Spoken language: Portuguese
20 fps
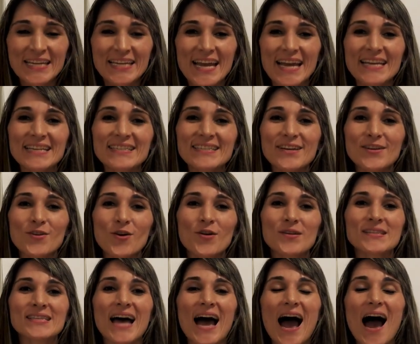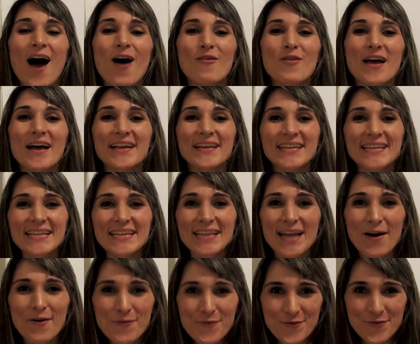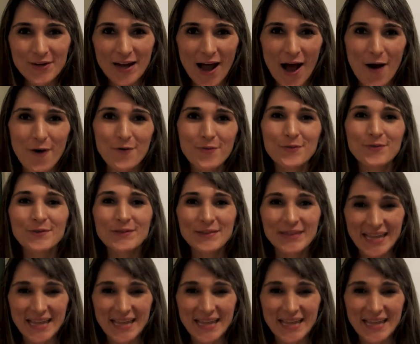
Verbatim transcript: e é essa é a nossa aula inaugural